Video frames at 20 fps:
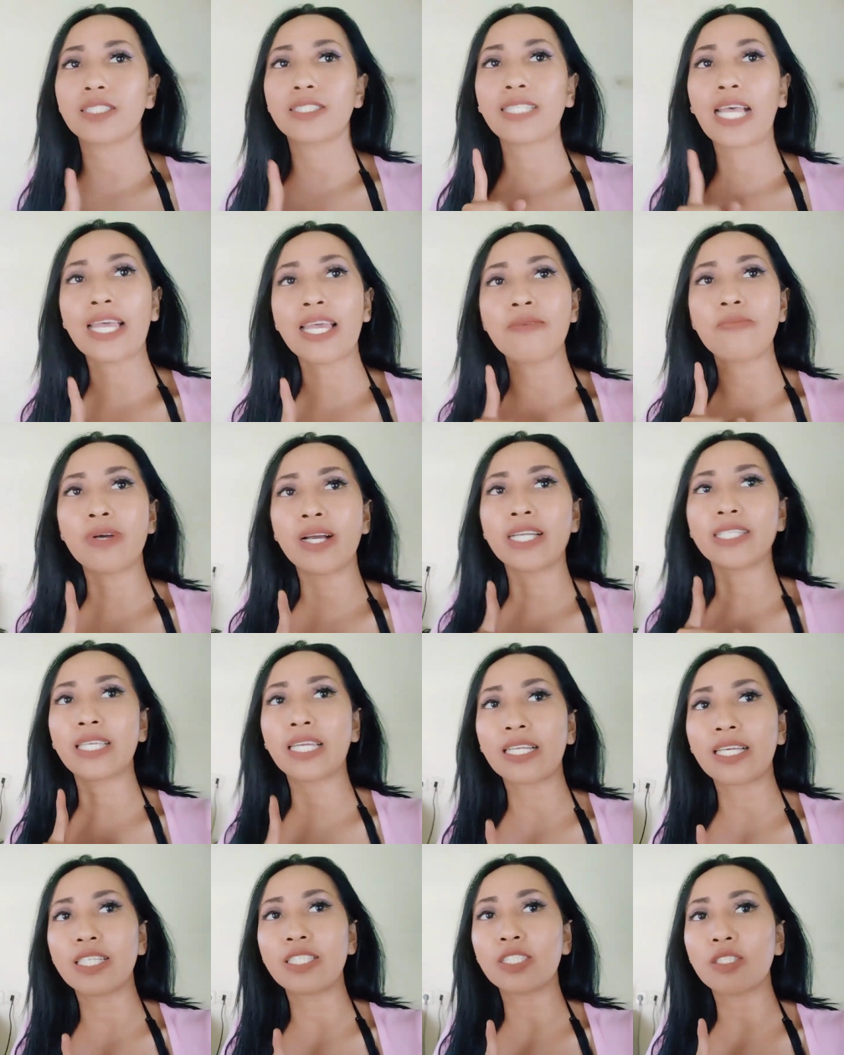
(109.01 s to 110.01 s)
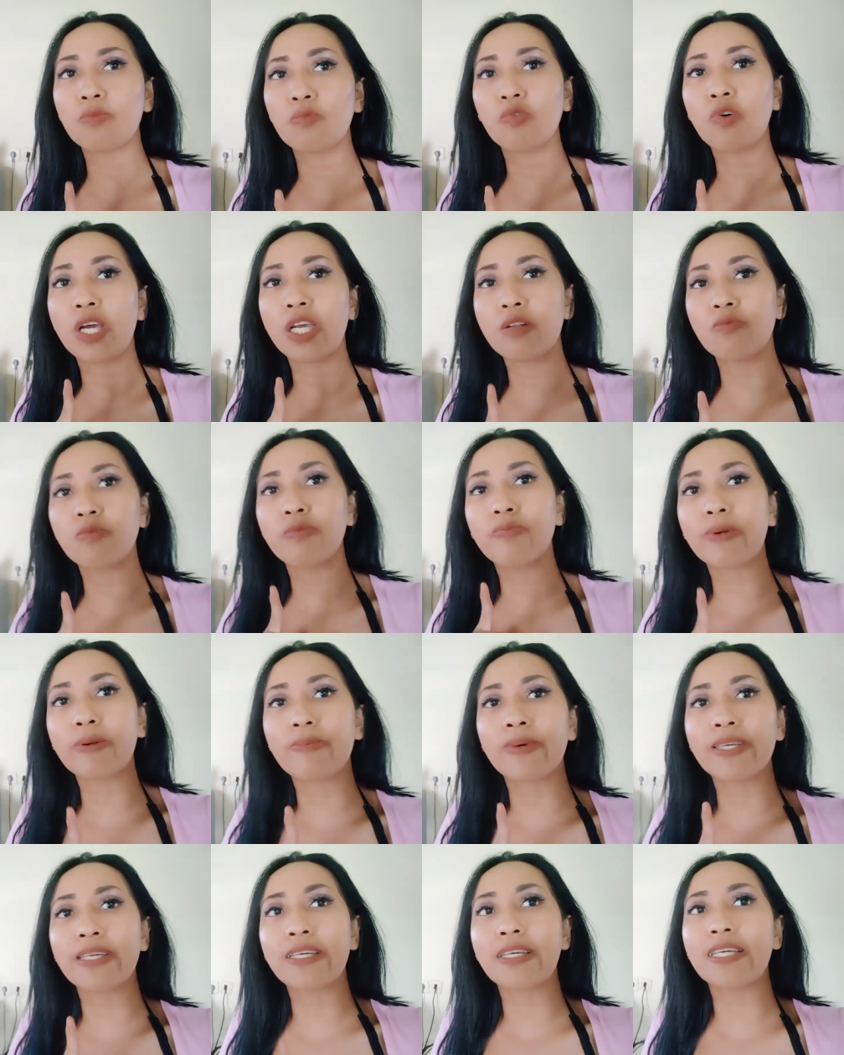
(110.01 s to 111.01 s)
Saya mengajarkan semua ilmu
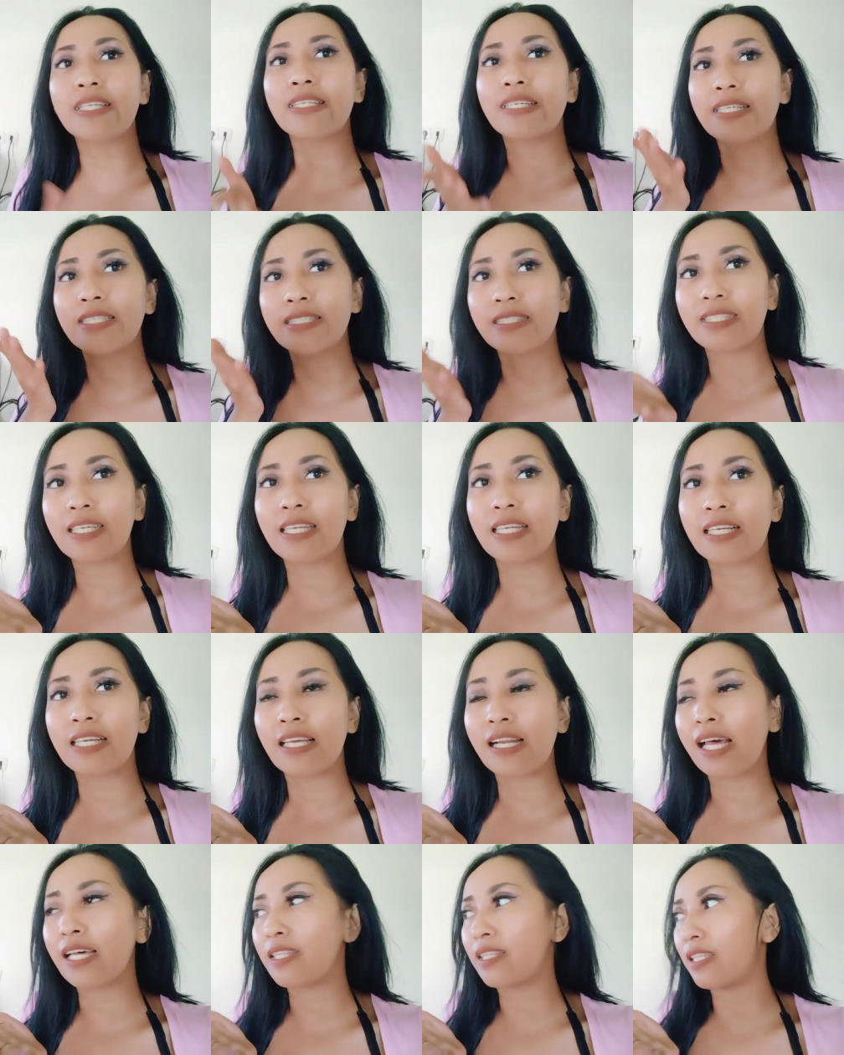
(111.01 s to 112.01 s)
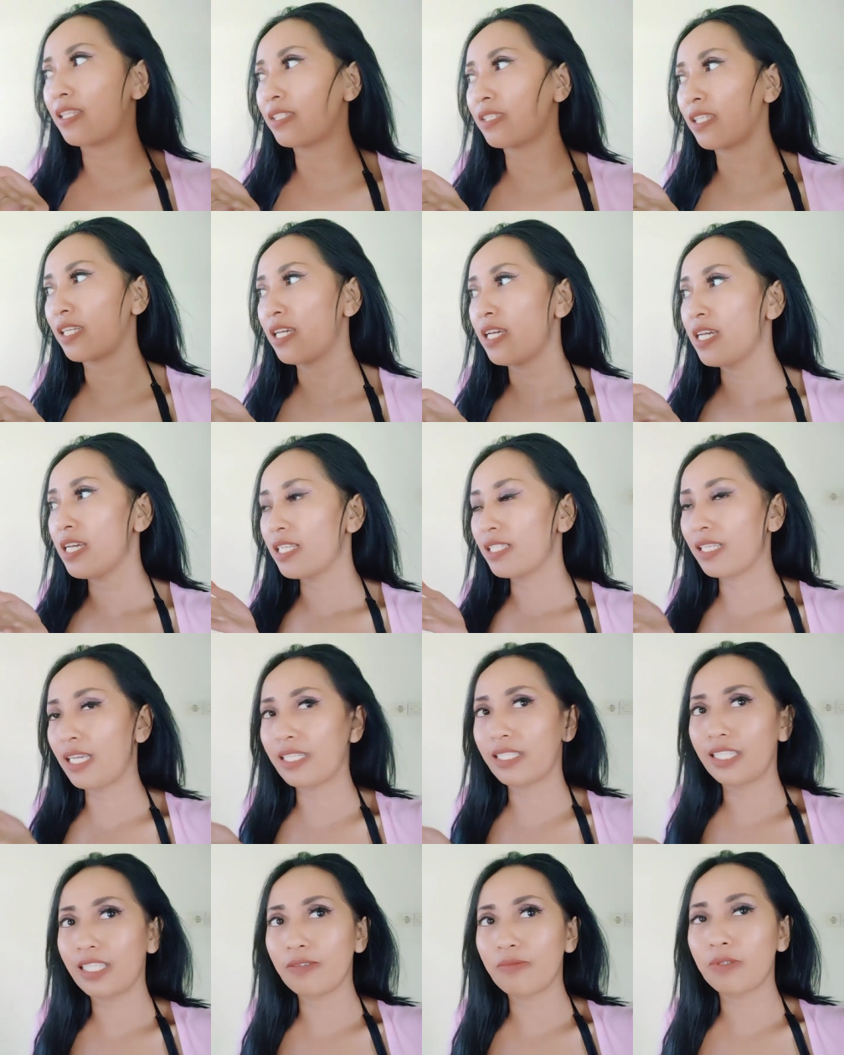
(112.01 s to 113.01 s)
perbimbingan dengan secara gratis.
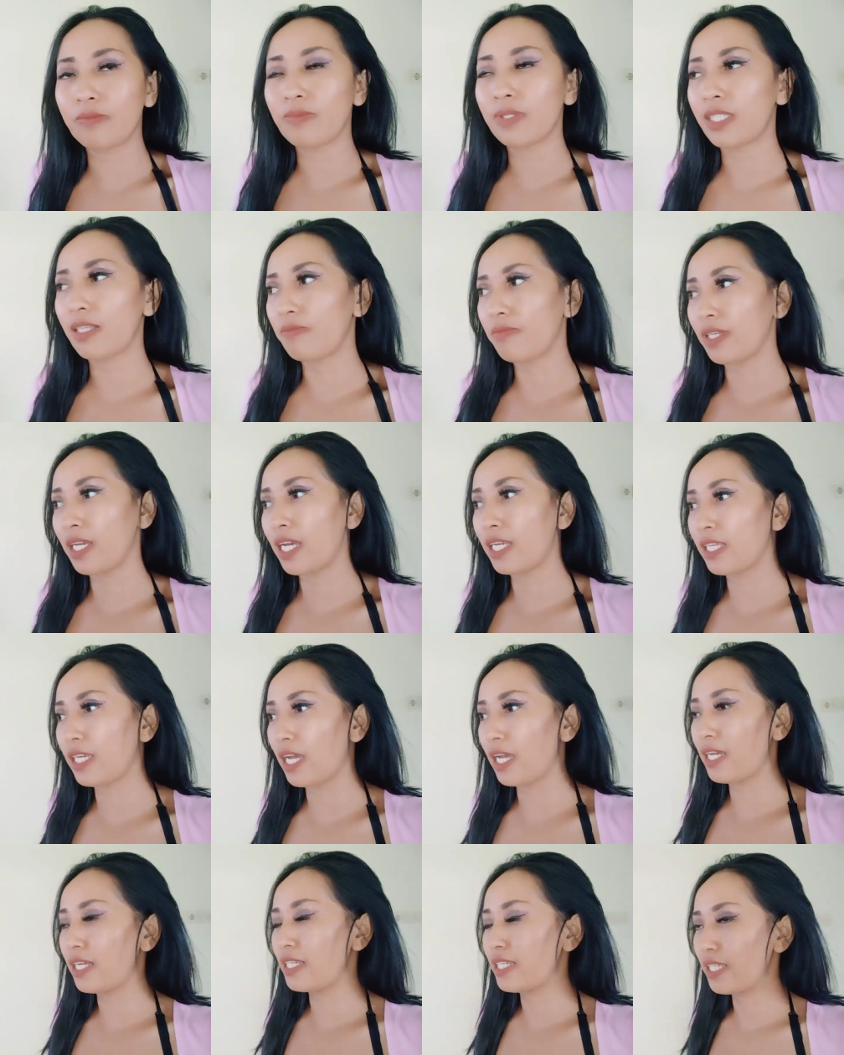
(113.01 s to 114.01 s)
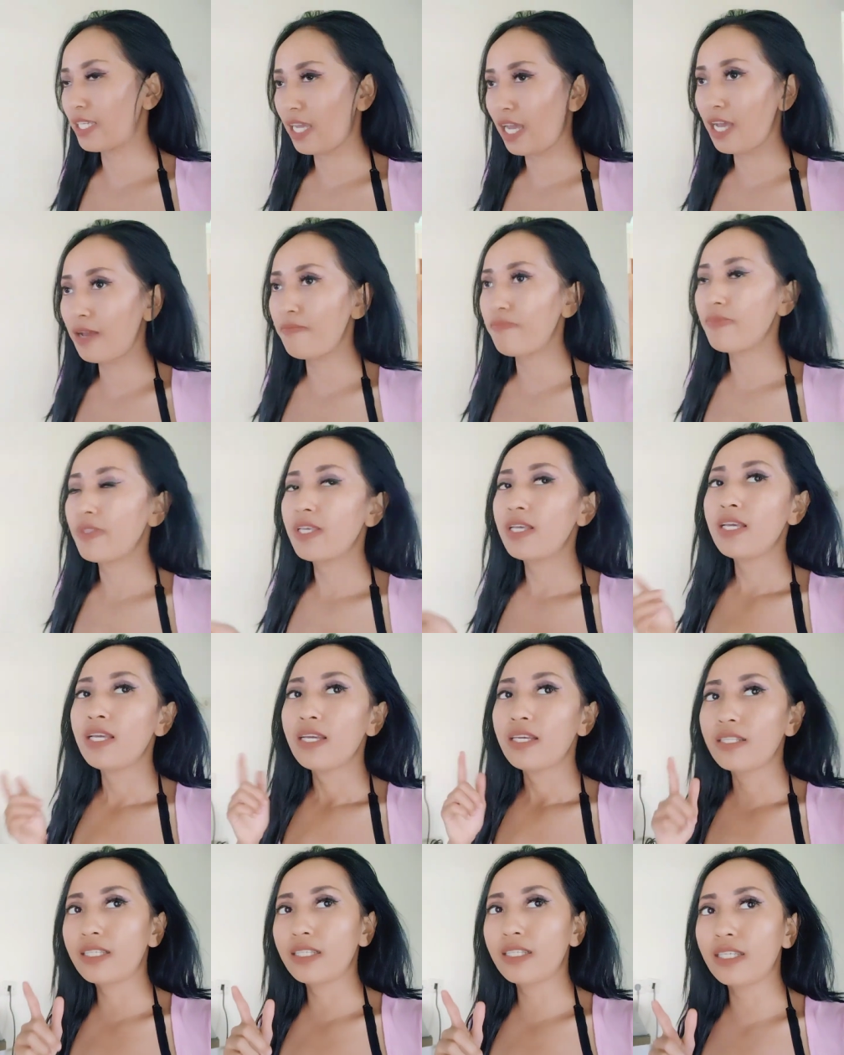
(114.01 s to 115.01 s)
Saya tidak meminta biaya, ya.
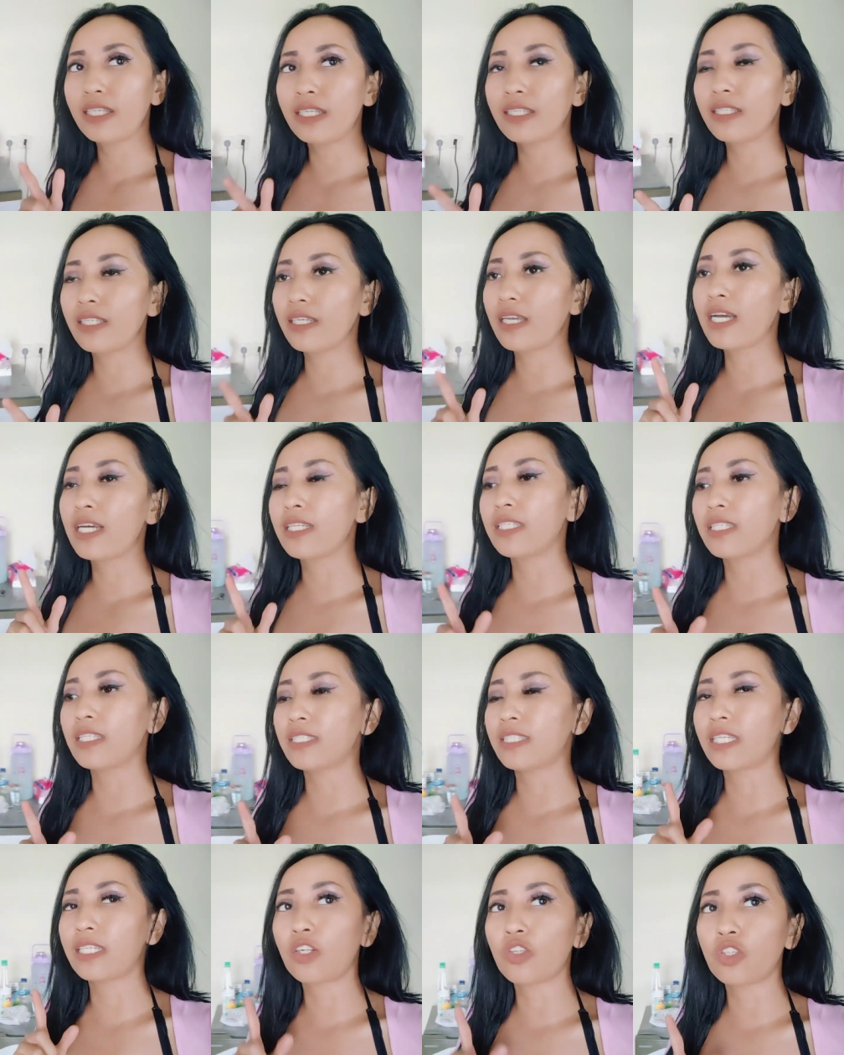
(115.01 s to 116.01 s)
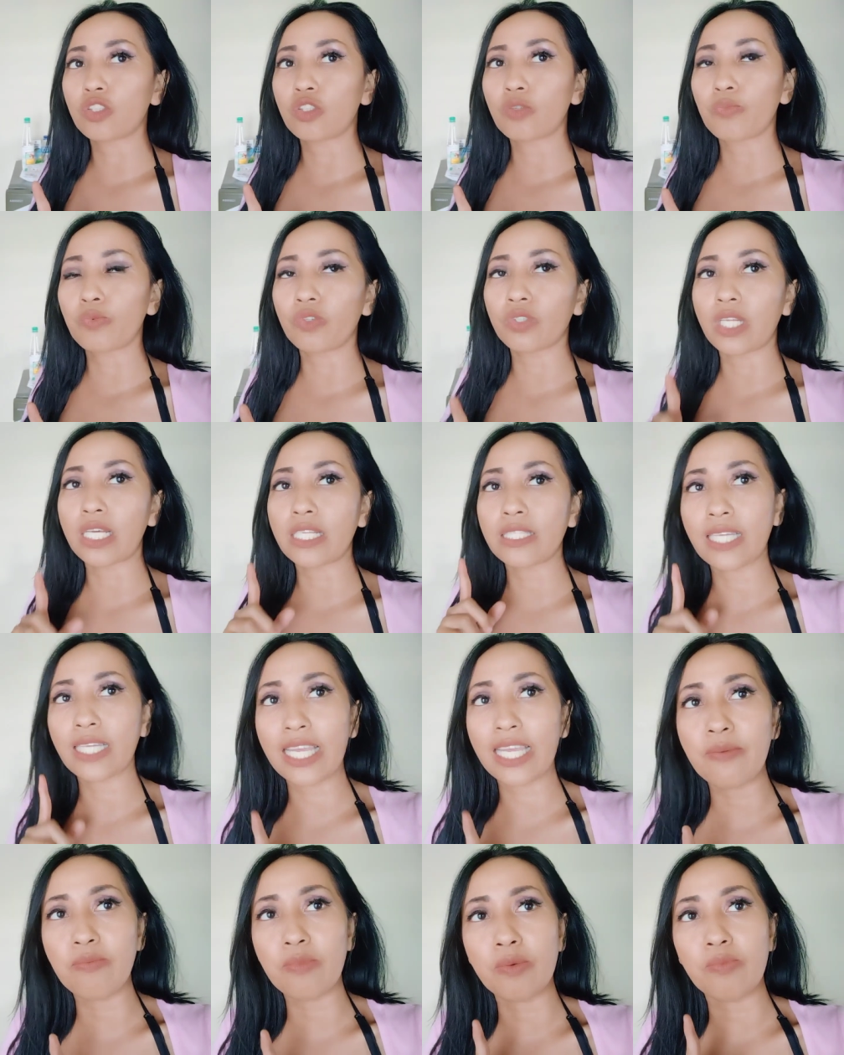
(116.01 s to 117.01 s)
Di ini ya di channel YouTubeku dan
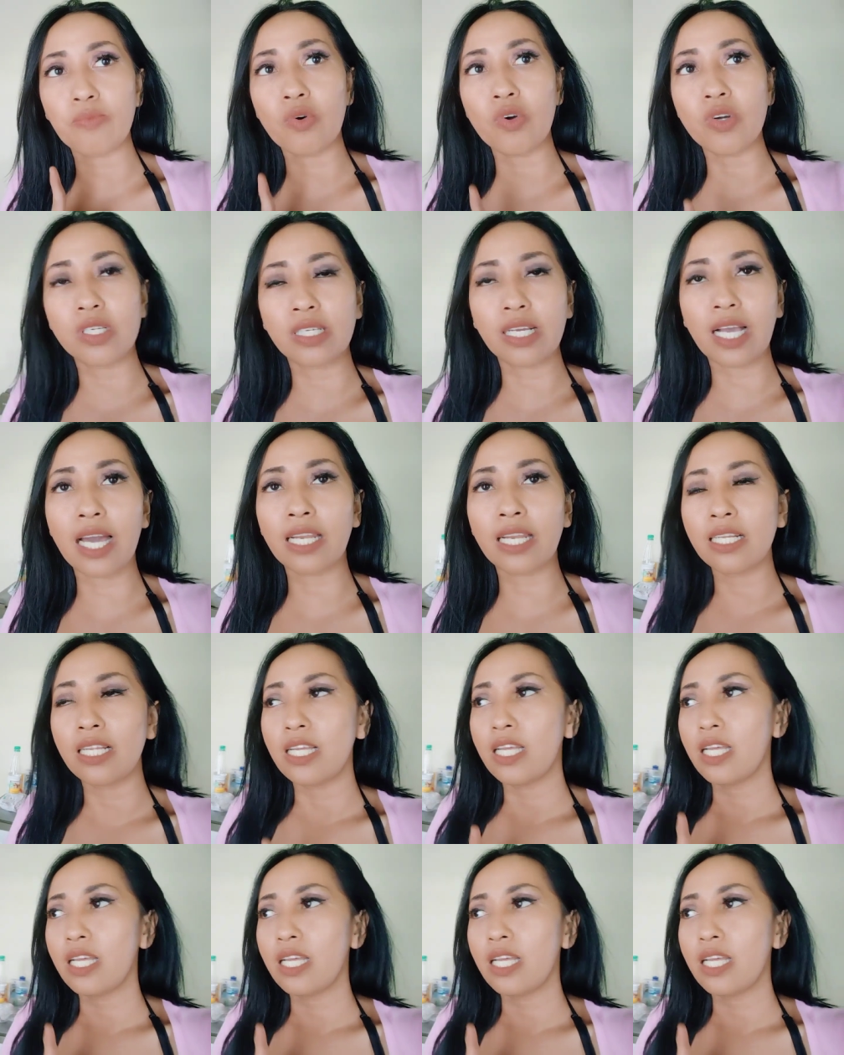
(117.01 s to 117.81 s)
saya membongkar